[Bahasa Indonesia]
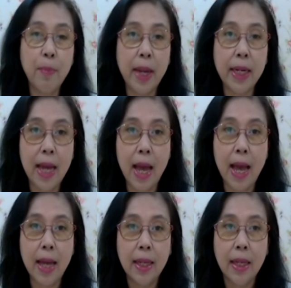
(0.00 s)
pada
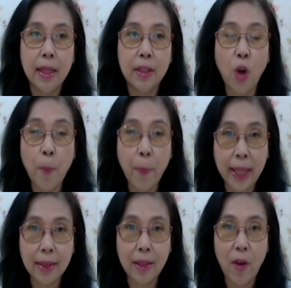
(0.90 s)

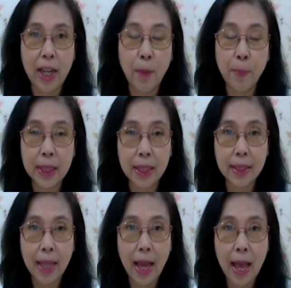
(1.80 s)
droplet orang yang
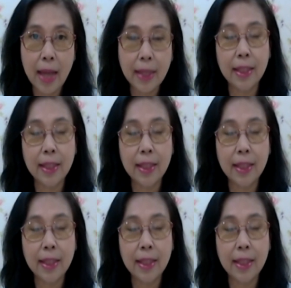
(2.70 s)
penderita,